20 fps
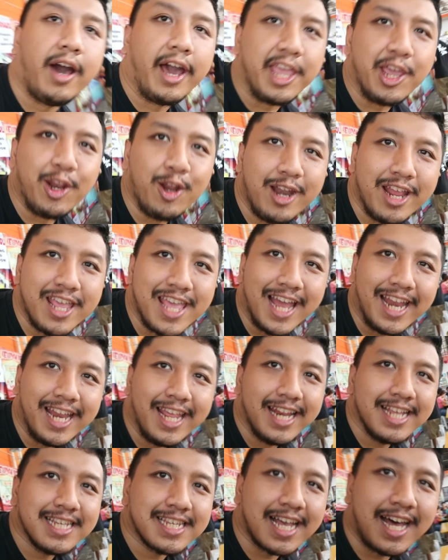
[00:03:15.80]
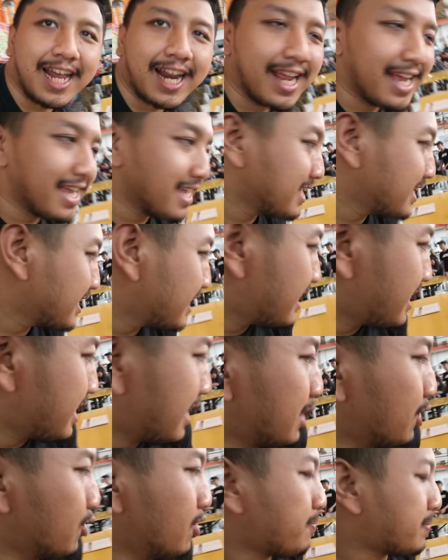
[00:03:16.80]
Oke, jadi udah jadi ini sekarang
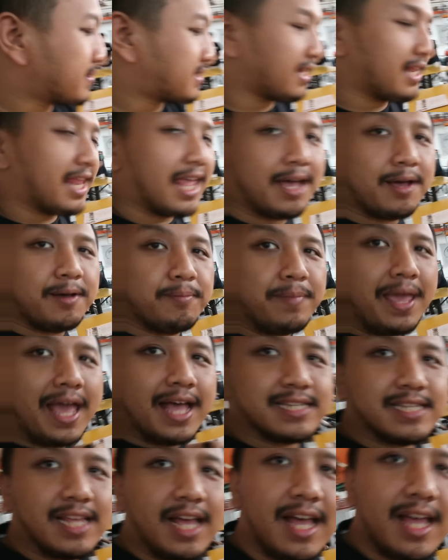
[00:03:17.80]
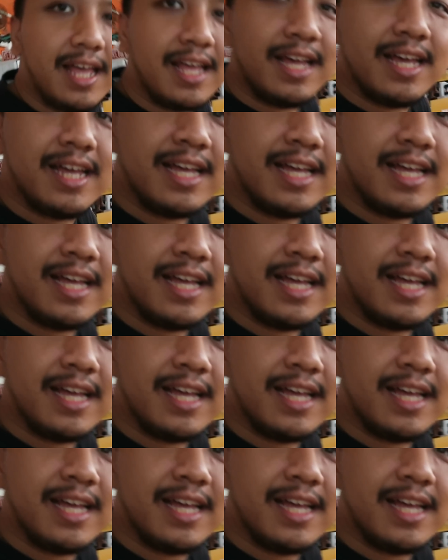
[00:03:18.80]
gue pesen yang biasa